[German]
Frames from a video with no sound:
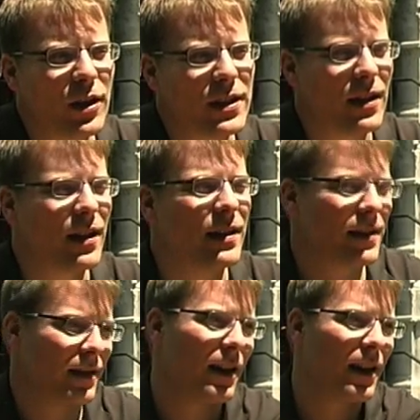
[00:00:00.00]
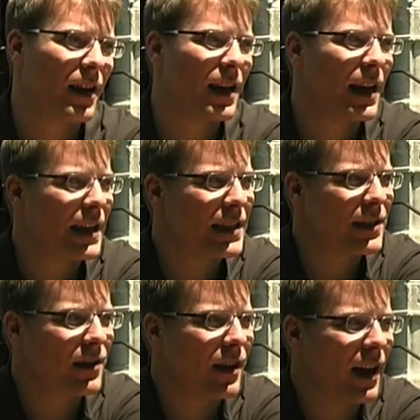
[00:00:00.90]
ist, ist,
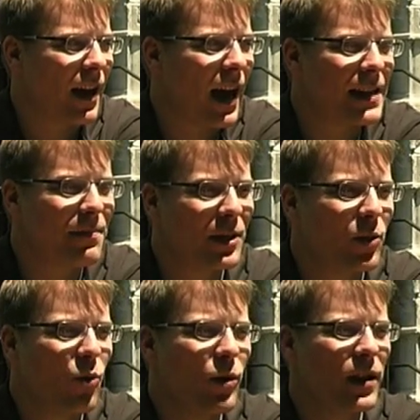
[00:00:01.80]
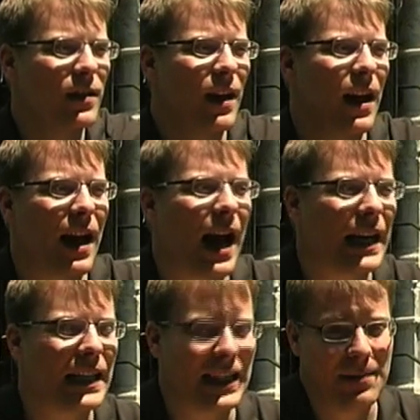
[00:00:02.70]
ist als Methode
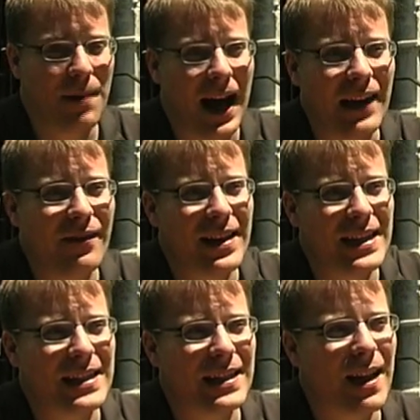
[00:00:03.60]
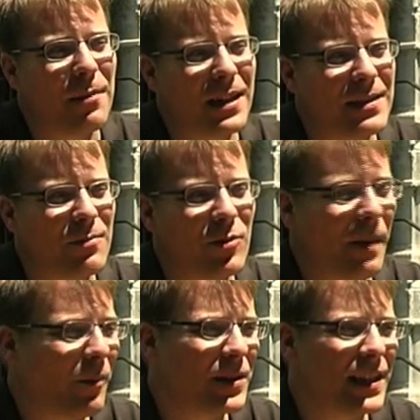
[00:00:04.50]
eigentlich immer anwesend, aber das,
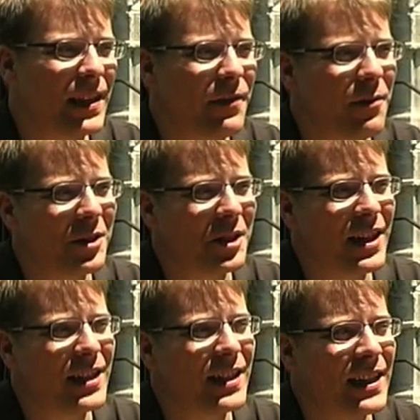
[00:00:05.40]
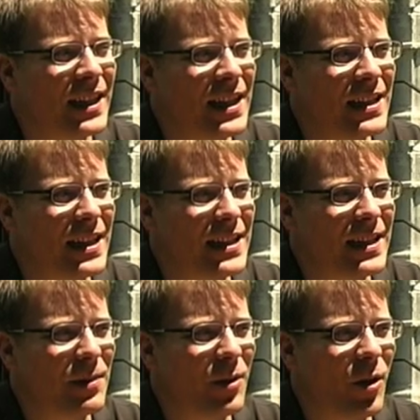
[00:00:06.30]
man muss sich nicht vorstellen, dass
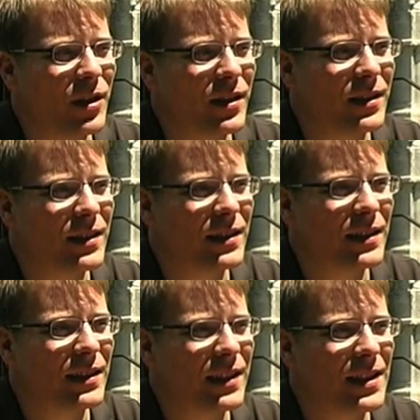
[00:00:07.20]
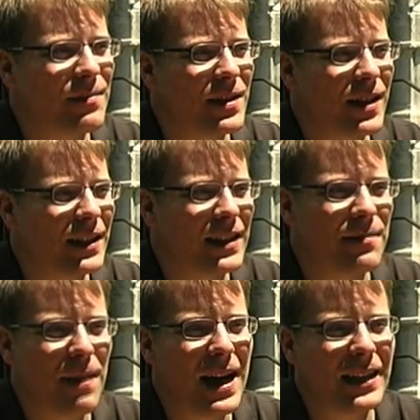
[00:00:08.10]
das bedeutet, äh, dass man sagt, jetzt
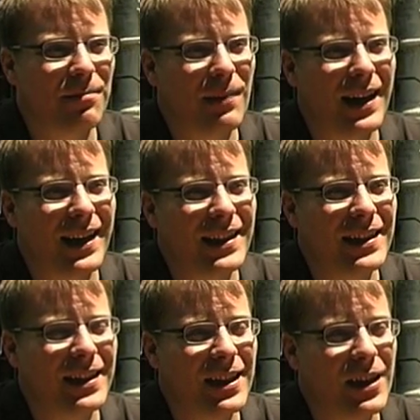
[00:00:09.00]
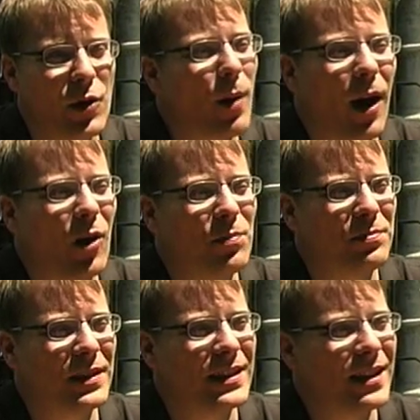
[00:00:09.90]
macht mal. Überhaupt
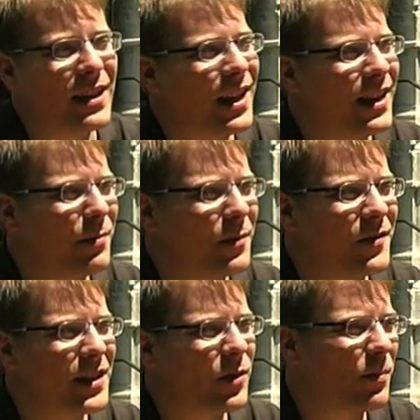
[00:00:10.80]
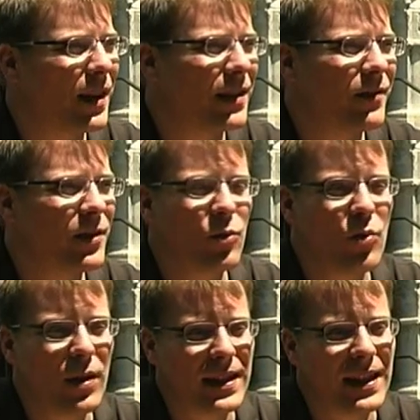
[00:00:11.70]
nicht. Eine Improvisation macht sowieso
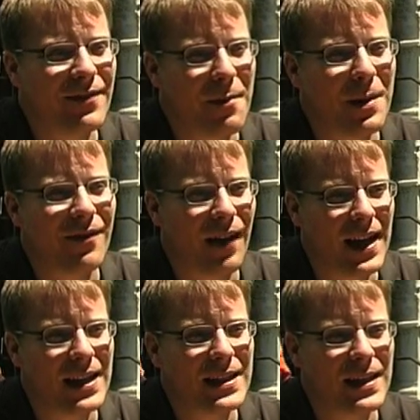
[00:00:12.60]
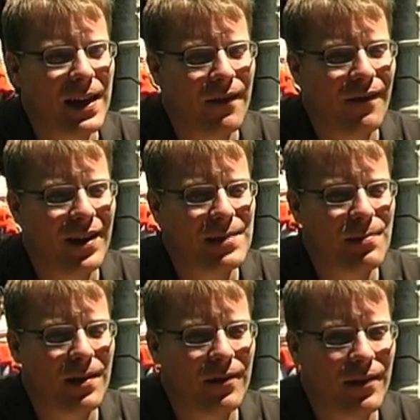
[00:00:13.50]
nur Sinn, wenn man weiß, was
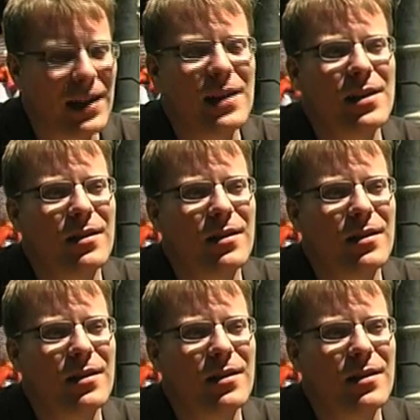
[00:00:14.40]
man will,